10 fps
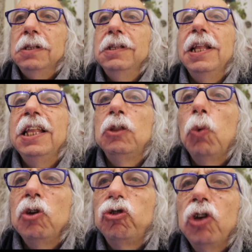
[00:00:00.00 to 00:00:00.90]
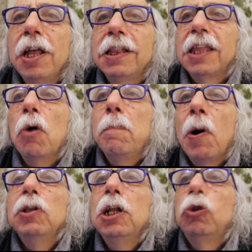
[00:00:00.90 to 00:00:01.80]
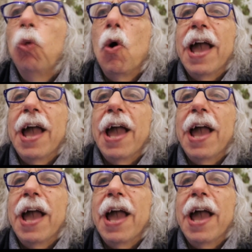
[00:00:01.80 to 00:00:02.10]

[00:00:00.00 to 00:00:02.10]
nelle tue scelte un po' del tuo